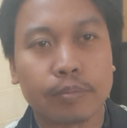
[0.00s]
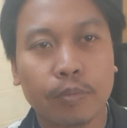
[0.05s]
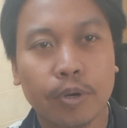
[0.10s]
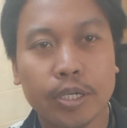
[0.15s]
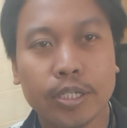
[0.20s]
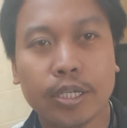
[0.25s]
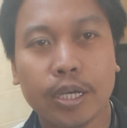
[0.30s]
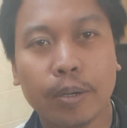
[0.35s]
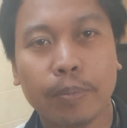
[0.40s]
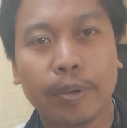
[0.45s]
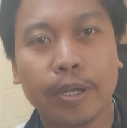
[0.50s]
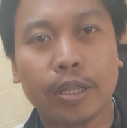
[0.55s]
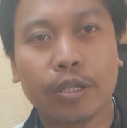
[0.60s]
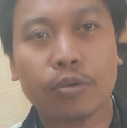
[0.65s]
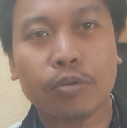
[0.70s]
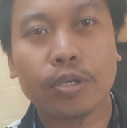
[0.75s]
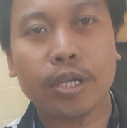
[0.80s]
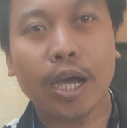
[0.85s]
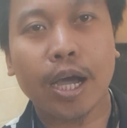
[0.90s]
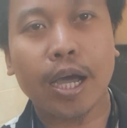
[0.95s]
buat
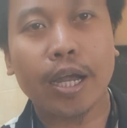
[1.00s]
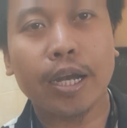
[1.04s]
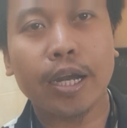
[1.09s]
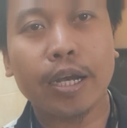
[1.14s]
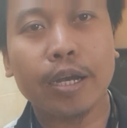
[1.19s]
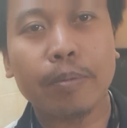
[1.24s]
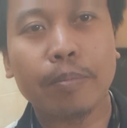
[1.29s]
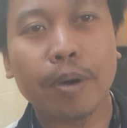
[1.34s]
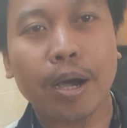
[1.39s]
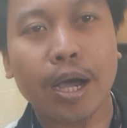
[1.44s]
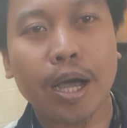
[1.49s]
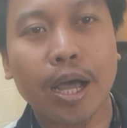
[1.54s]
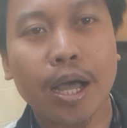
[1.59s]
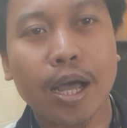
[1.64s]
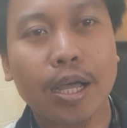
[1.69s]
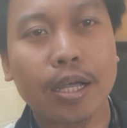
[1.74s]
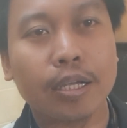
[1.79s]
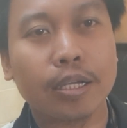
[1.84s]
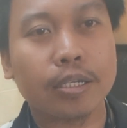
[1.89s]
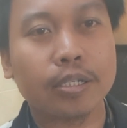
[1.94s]
sahabatku yang ada di
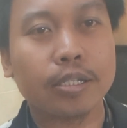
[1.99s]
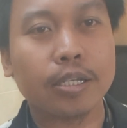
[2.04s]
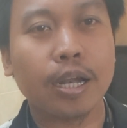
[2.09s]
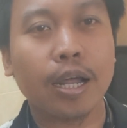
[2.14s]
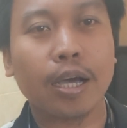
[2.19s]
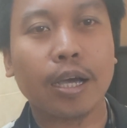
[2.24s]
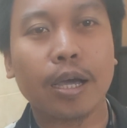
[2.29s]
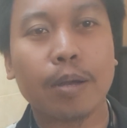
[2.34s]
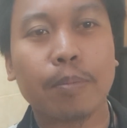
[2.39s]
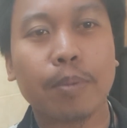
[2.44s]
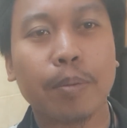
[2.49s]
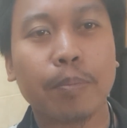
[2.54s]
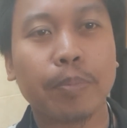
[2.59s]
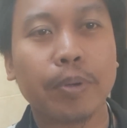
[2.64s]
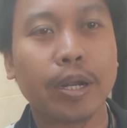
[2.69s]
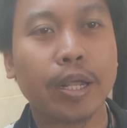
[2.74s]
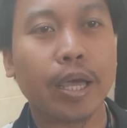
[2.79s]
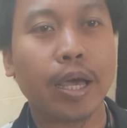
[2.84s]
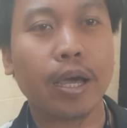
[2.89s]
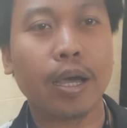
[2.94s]
Mekah silakan
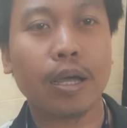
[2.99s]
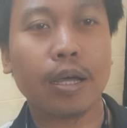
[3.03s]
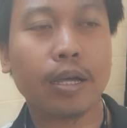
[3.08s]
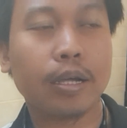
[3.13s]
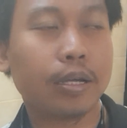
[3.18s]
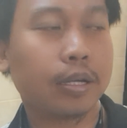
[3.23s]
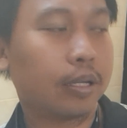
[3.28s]
mampir ya